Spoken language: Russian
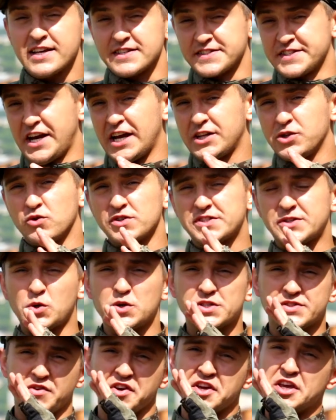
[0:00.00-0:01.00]
Зарядное
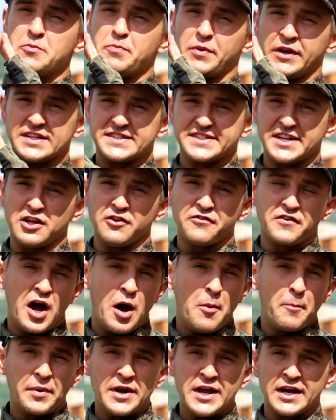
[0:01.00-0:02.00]
устройство и прицел в
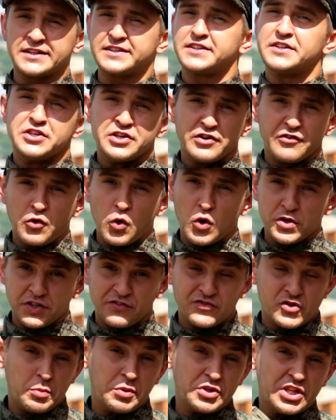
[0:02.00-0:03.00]
комплект не входят.
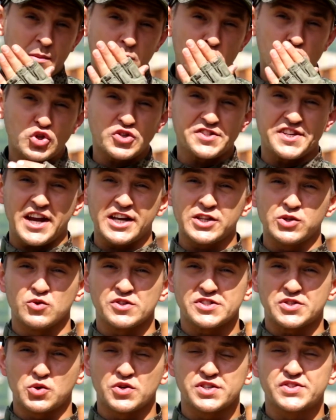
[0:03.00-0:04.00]
Все потому, что зарядное
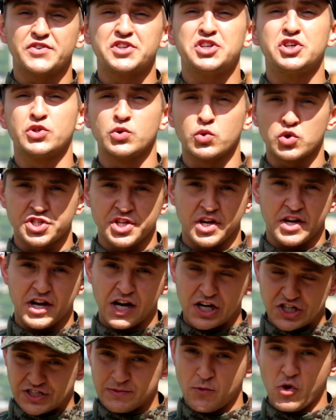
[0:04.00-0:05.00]
устройство не нужно
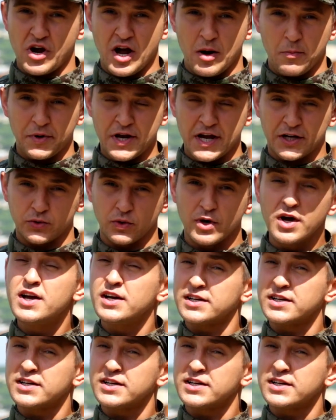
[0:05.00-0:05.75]
каждому комплекту.